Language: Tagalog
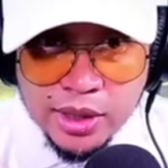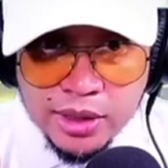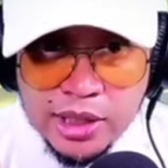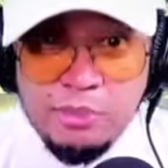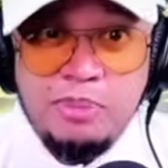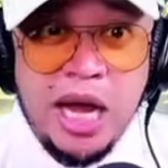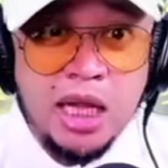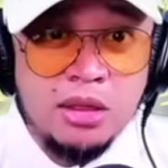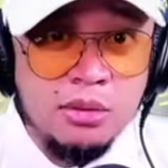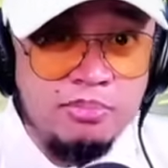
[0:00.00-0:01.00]
Sir,
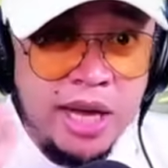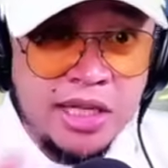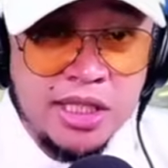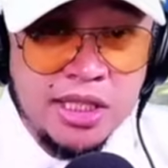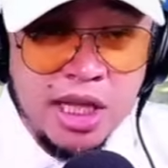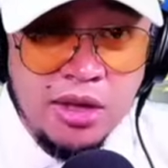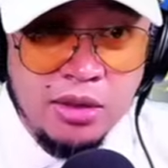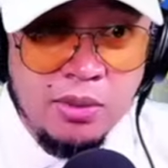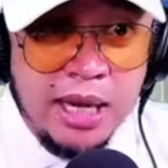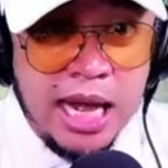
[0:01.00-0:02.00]
pangatlong beses na
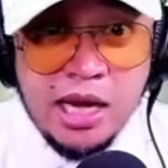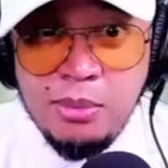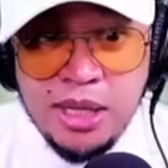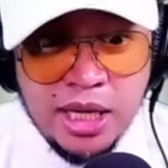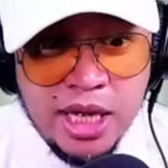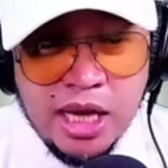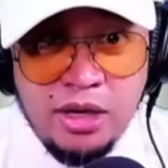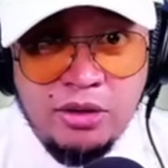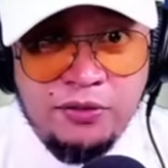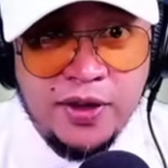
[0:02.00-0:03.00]
yun, wala naman nangyari
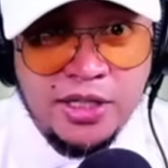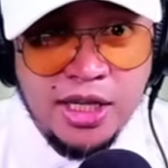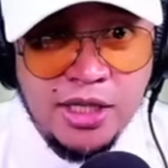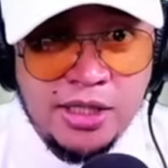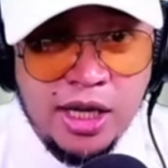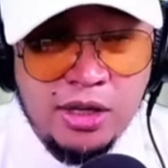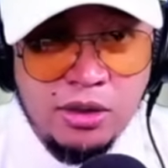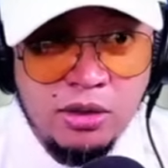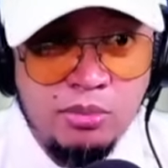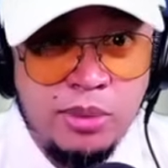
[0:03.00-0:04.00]
nung first and
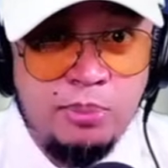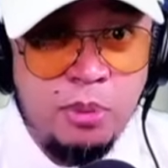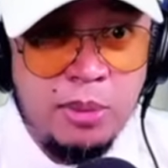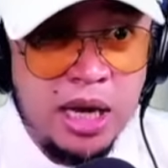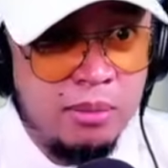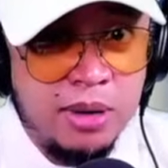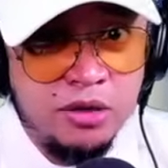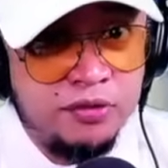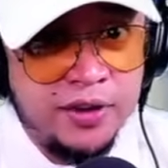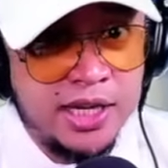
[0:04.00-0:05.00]
second. May pumalag ba
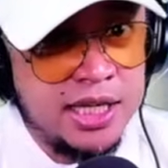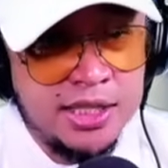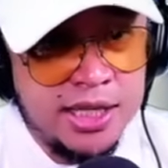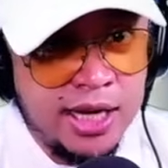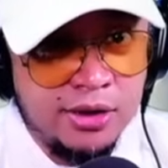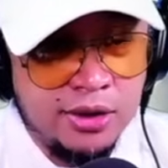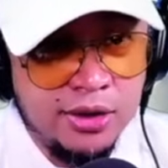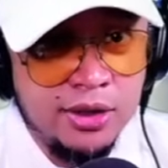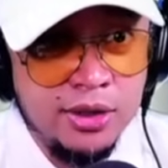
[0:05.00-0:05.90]
nung first and second?